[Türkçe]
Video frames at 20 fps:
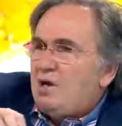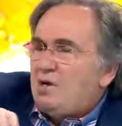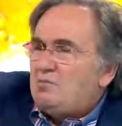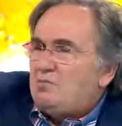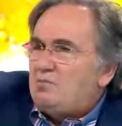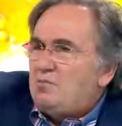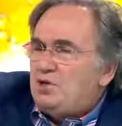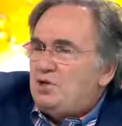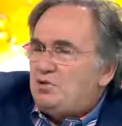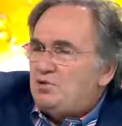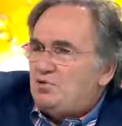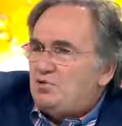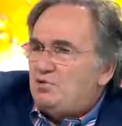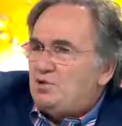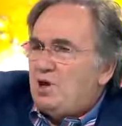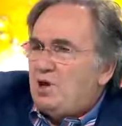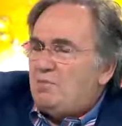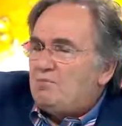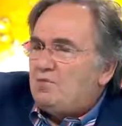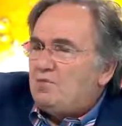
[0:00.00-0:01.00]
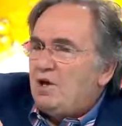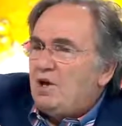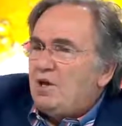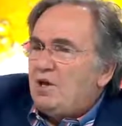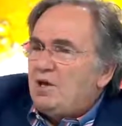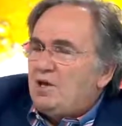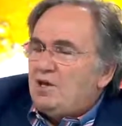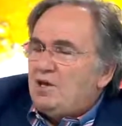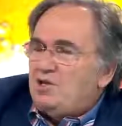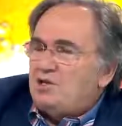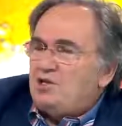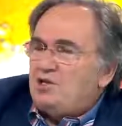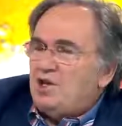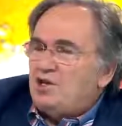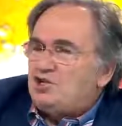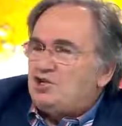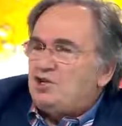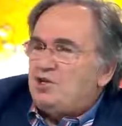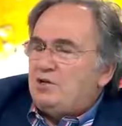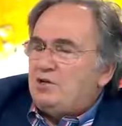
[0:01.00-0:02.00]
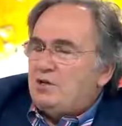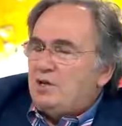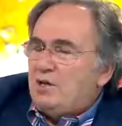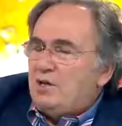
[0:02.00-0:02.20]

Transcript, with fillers: bir tutam da yeşil